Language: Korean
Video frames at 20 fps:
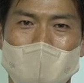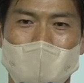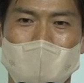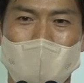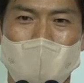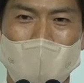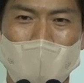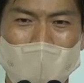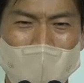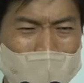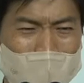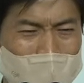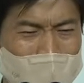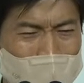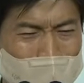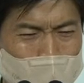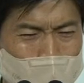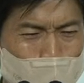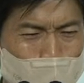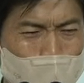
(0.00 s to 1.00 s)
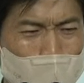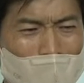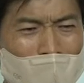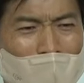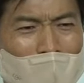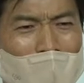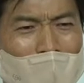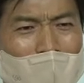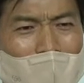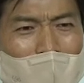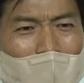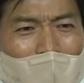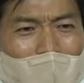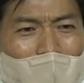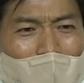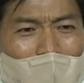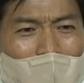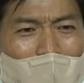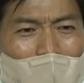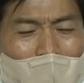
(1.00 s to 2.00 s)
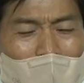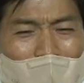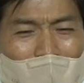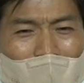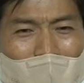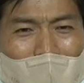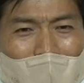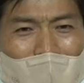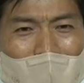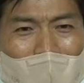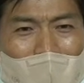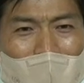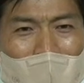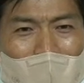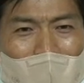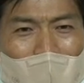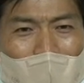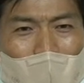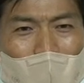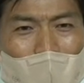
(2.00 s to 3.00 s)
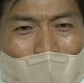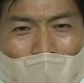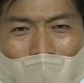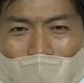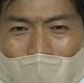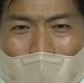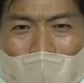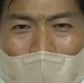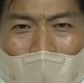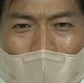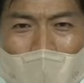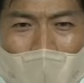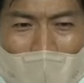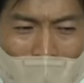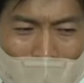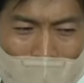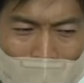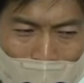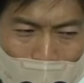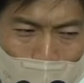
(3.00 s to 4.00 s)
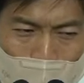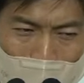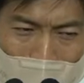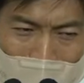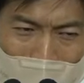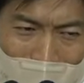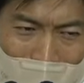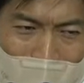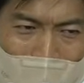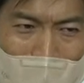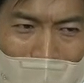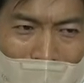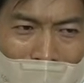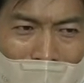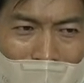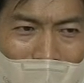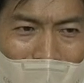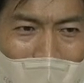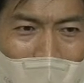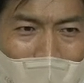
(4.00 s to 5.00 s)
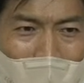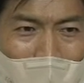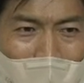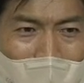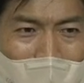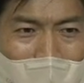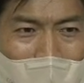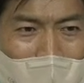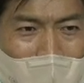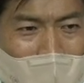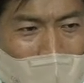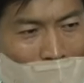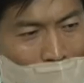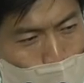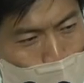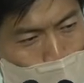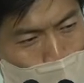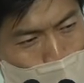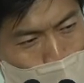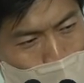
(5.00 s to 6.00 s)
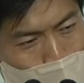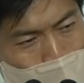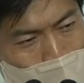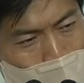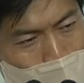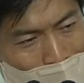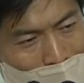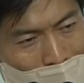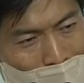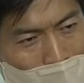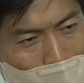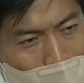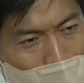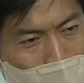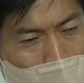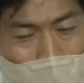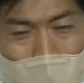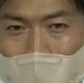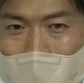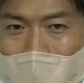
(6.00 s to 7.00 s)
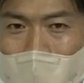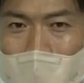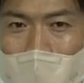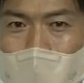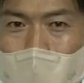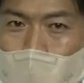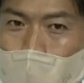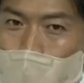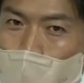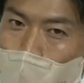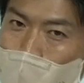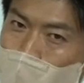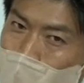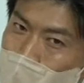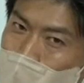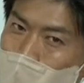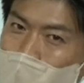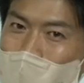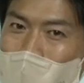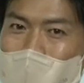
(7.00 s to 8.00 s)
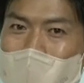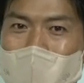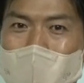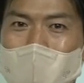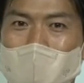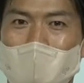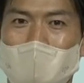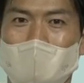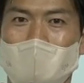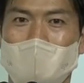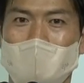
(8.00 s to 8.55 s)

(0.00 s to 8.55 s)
성격이 참 못돼. 어? 나를 괴롭힌 사람이야. 나하고는 원수야. 근데 이 사람이 독립운동을 했습니다.